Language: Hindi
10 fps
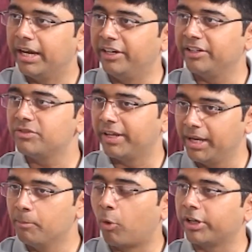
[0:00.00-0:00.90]
इट इज़ वेरी
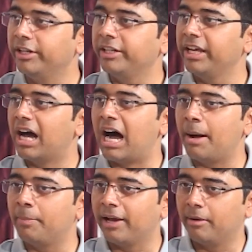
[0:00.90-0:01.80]
इंपॉर्टेंट कि
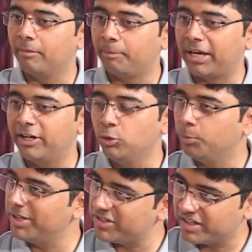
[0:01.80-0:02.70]
आप पहले
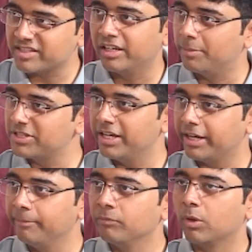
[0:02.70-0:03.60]
यूपीएससी का सिलेबस
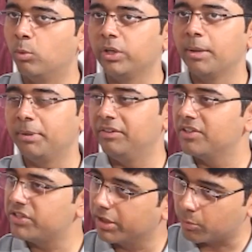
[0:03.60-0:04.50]
देखें उनके
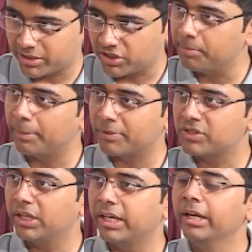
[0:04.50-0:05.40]
प्रीवियस ईयर क्वेश्चन पेपर्स
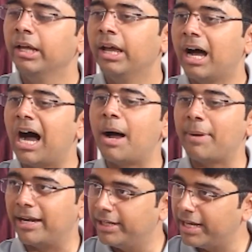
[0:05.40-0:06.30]
देखें आप
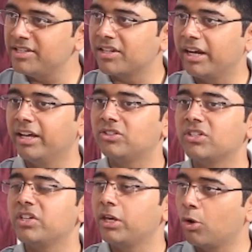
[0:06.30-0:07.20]
एनालाइज करें
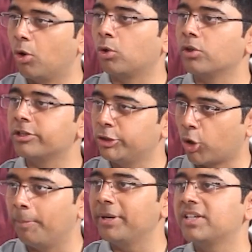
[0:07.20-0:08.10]
अच्छे से कि कौन कौन से
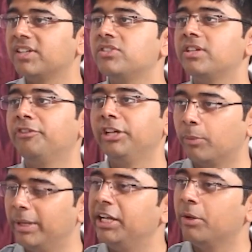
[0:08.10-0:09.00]
टॉपिक्स हैं जिनसे
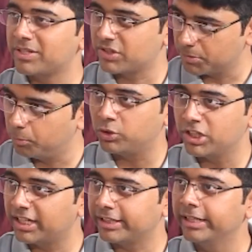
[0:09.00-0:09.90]
फ्रीक्वेंटली क्वेश्चंस
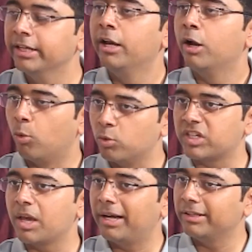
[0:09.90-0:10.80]
पूछे जाते हैं
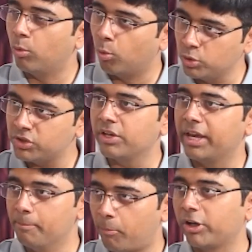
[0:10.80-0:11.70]
उसके बाद उस
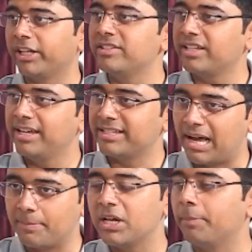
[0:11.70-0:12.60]
इंपॉर्टेंस के
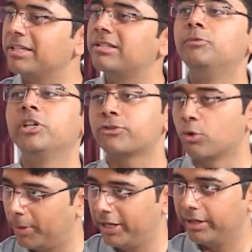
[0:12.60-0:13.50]
हिसाब से अपने सब्जेक्ट्स
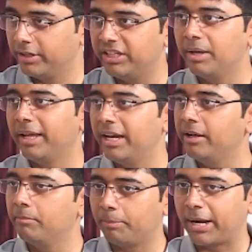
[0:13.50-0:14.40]
को पढ़ें ये
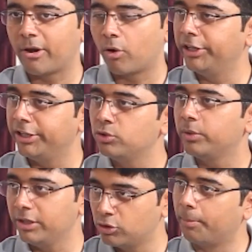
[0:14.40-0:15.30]
मैंने प्रायोरिटी जो
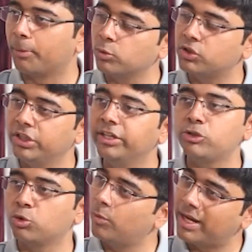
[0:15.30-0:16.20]
की जो अप्रोच थी ये
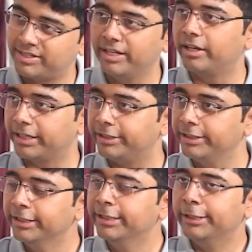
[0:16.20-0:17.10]
शुरुआत से ही रखी
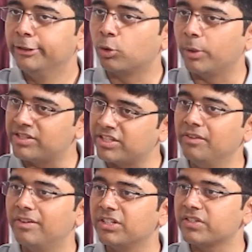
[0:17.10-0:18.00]
थी तो
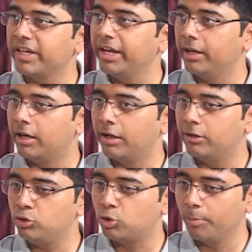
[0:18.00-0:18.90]
इसकी वजह से
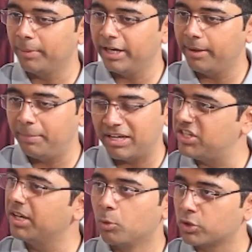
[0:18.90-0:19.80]
जो मेरे
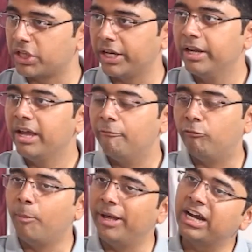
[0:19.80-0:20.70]
बेसिक बुक्स थे
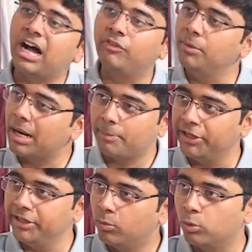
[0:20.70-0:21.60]
वो मैंने काफ़ी बार
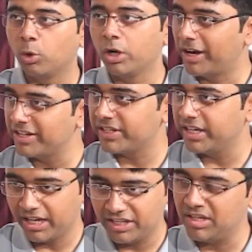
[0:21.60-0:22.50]
पढ़ी उनको रिवाइज़
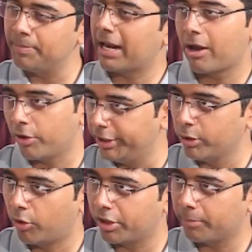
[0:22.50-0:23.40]
किया इसी प्रायोरिटी
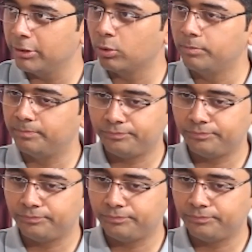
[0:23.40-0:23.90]
ऑर्डर में तो